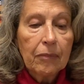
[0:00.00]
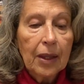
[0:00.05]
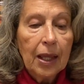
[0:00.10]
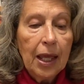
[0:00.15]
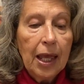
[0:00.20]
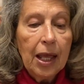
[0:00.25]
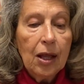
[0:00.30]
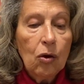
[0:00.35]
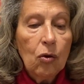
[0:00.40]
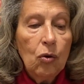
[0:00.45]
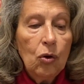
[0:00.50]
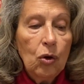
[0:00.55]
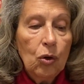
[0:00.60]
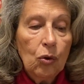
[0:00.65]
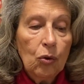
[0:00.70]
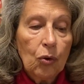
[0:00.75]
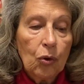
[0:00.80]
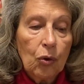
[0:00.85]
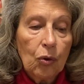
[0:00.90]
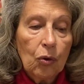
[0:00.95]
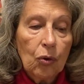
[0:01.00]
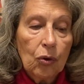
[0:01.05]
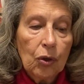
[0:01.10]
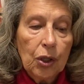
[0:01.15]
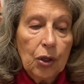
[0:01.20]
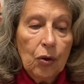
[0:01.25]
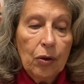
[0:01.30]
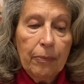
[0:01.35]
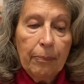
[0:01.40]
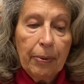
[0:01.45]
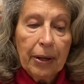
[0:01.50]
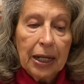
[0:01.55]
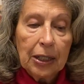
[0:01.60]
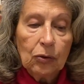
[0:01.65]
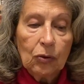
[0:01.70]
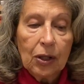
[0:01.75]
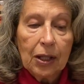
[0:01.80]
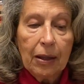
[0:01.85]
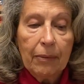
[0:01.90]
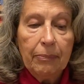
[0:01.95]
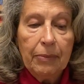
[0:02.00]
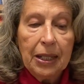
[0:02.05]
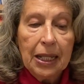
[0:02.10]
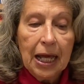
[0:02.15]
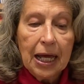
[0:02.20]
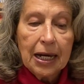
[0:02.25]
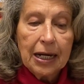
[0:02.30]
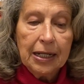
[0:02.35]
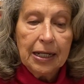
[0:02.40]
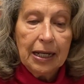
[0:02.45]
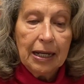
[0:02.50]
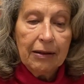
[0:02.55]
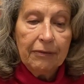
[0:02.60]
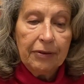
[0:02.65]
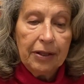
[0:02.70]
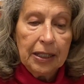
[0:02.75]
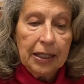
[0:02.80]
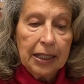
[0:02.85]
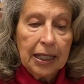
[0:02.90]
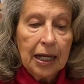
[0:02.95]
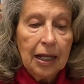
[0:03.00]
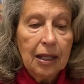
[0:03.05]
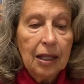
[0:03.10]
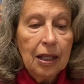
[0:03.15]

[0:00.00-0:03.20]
E con loro che ho imparato a camminare nella vita,